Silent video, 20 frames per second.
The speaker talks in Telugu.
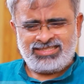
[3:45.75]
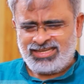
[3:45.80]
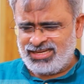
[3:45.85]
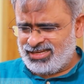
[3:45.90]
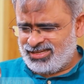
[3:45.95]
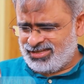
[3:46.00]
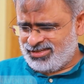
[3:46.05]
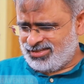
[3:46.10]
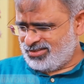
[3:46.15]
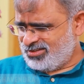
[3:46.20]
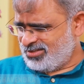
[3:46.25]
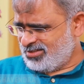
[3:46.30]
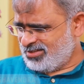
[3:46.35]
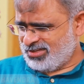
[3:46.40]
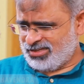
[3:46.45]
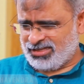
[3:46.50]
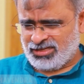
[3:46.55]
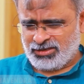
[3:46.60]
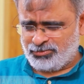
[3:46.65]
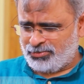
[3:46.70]
చి
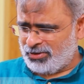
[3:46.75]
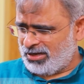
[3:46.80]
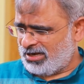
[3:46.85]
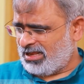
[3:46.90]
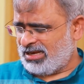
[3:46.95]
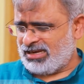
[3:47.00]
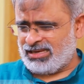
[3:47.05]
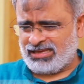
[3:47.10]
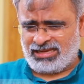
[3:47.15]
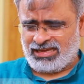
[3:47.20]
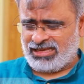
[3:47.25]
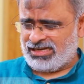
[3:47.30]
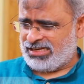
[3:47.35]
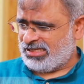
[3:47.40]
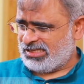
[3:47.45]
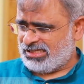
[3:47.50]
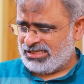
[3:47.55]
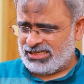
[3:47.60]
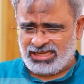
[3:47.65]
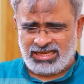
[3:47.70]
ఈ పిల్లల్ని
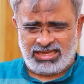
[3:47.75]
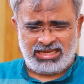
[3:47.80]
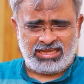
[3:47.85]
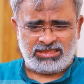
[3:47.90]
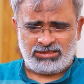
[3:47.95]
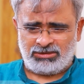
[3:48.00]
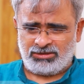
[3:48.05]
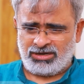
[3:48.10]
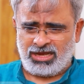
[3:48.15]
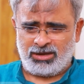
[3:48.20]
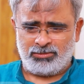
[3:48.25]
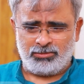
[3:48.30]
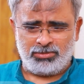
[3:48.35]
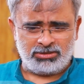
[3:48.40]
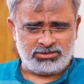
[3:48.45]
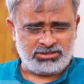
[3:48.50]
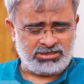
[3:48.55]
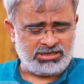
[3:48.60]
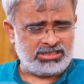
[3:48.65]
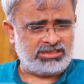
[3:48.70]
కానీ ఏందో నా
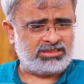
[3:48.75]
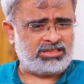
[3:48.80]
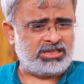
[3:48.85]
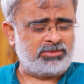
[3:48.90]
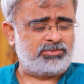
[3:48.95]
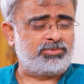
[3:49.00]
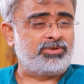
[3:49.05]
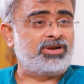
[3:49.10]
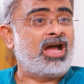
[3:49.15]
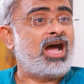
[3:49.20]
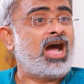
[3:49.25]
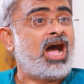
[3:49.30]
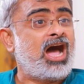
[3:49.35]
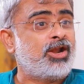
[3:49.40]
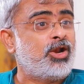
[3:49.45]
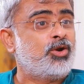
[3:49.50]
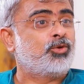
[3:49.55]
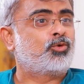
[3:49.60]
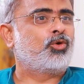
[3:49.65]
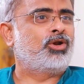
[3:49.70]
అబ్బాతికి అంతా ఎప్పుడు
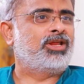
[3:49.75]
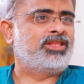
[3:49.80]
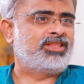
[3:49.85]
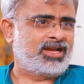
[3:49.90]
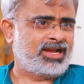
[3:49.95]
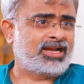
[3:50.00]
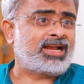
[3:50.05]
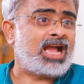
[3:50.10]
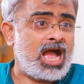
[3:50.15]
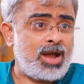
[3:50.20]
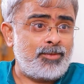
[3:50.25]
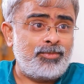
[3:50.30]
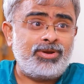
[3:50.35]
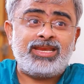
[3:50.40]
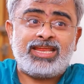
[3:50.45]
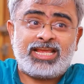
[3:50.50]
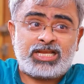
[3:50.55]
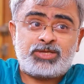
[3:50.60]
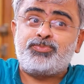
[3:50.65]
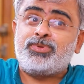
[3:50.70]
అని అనుకోలేదా
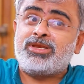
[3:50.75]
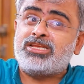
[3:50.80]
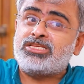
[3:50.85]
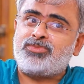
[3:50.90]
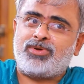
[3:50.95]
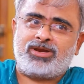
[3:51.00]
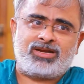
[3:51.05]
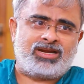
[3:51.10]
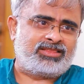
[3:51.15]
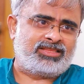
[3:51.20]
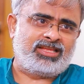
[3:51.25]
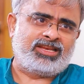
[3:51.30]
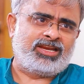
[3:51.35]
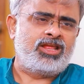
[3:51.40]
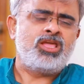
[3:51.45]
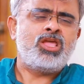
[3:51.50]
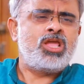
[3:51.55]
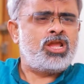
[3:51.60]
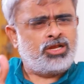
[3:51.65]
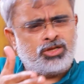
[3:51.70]
కామన్ ఎక్స్పీరియన్స్ మాట్లాడుతున్నాను